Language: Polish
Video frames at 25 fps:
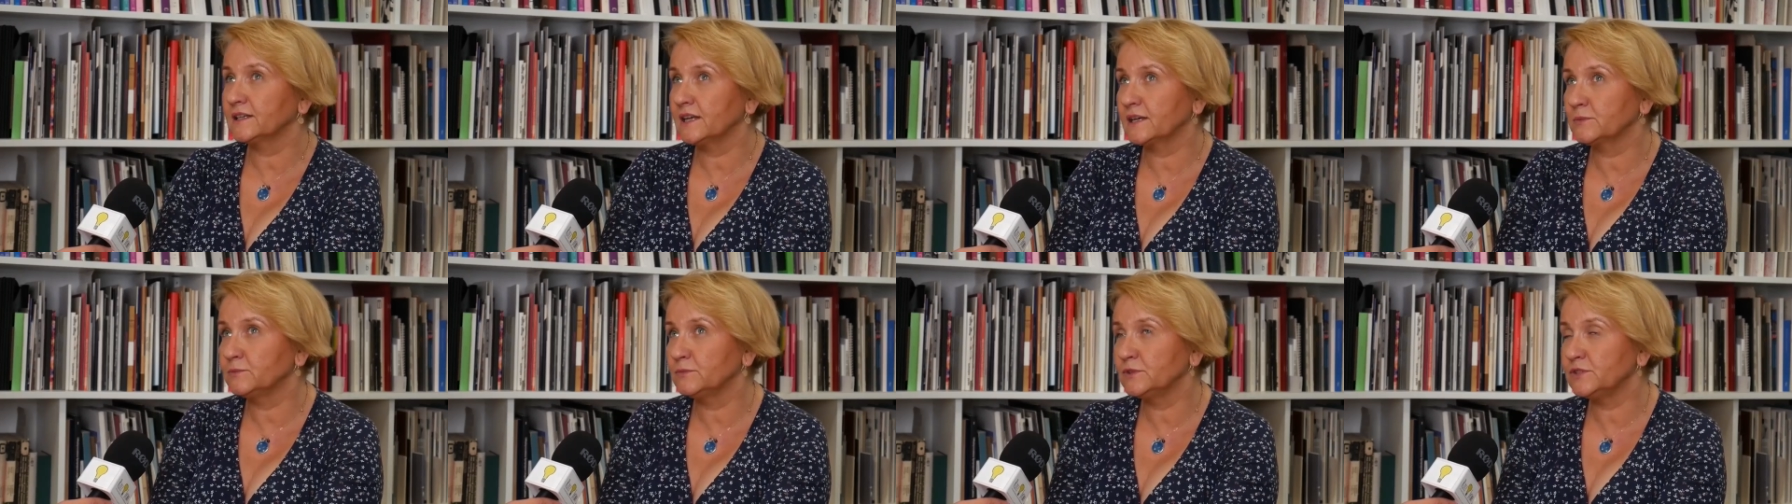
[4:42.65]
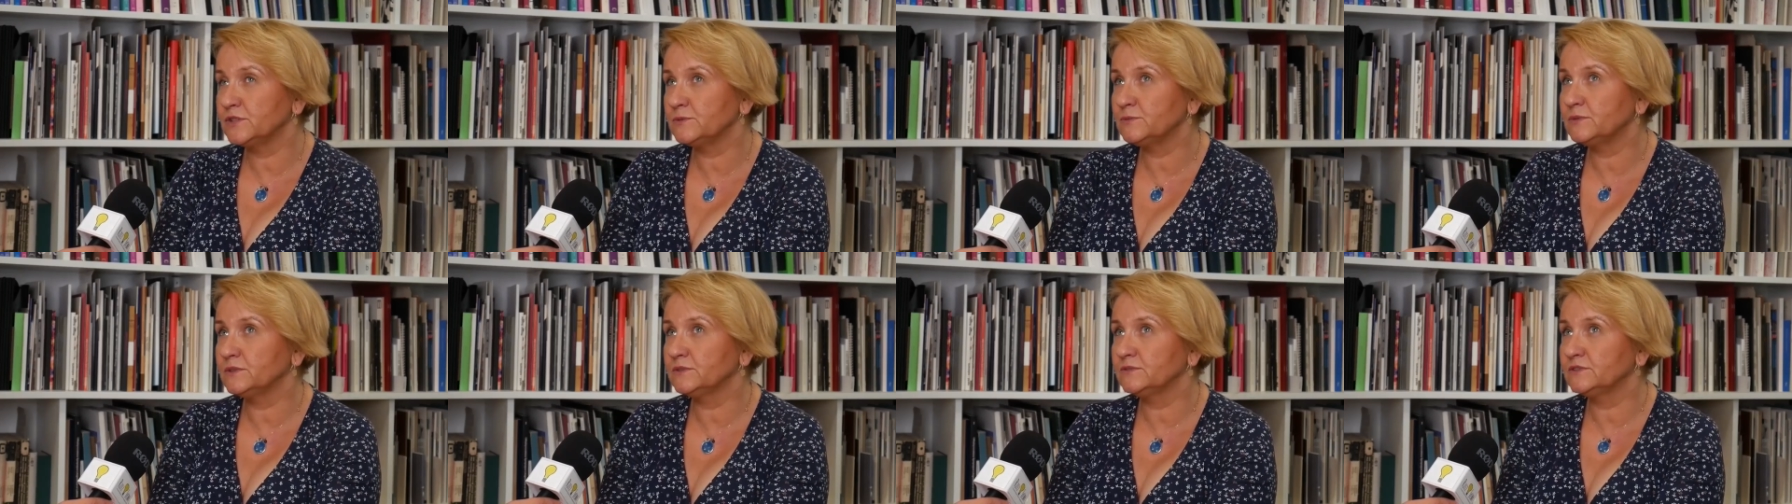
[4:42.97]
jak
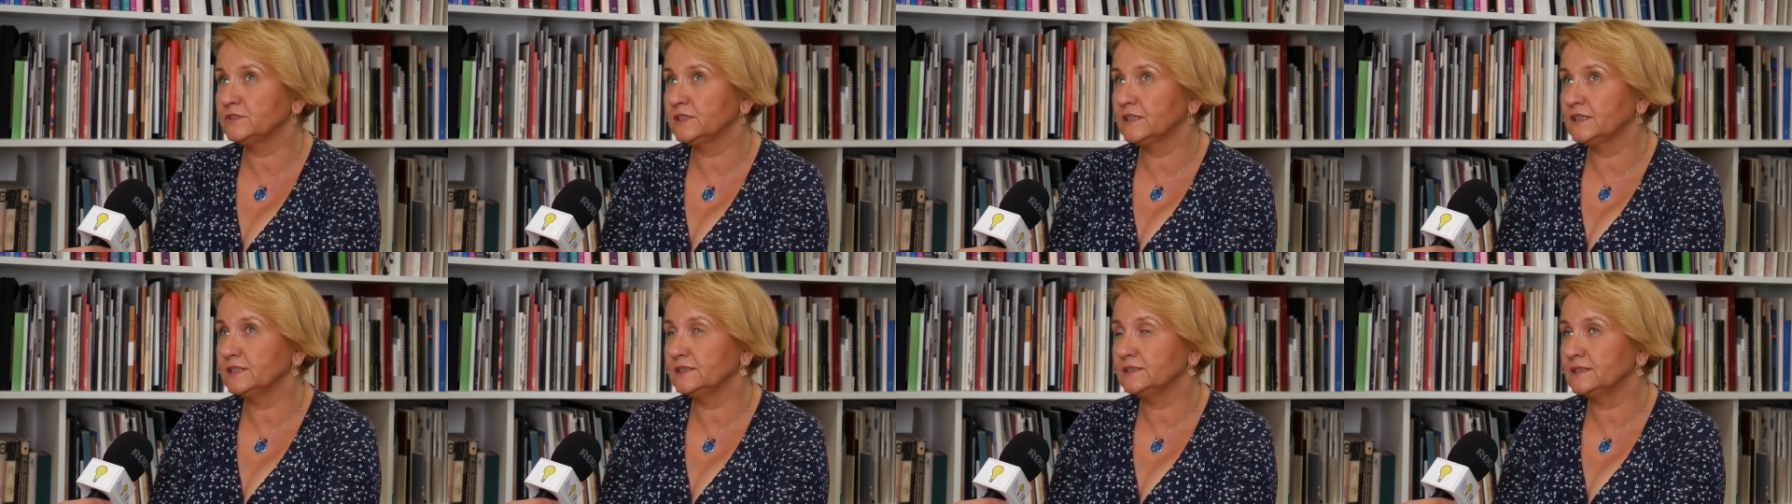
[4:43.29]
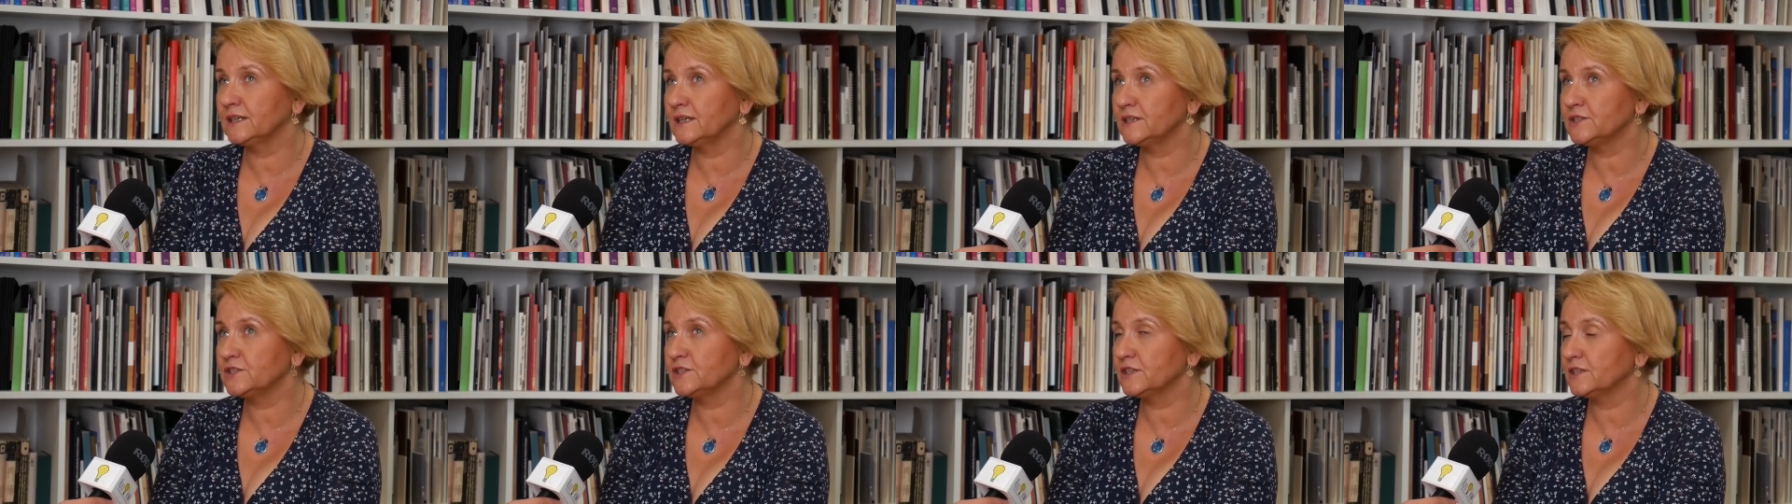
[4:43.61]
mieliśmy w tej
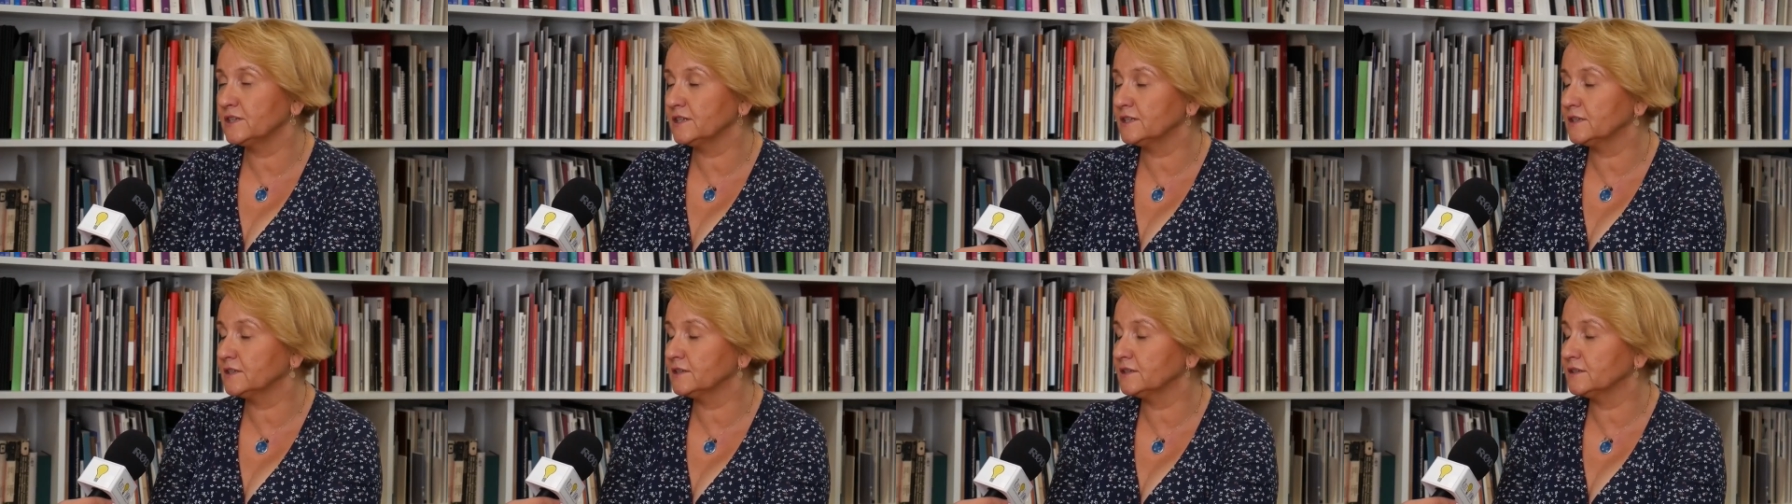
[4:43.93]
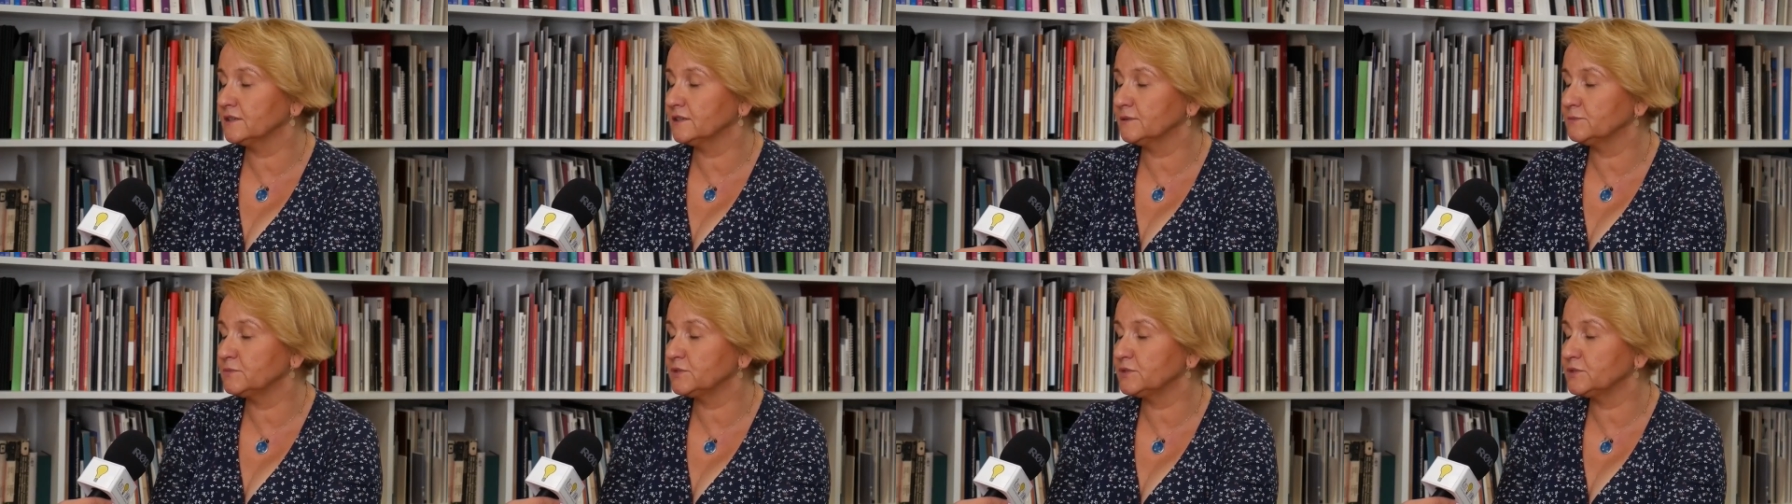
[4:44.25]
tezie e,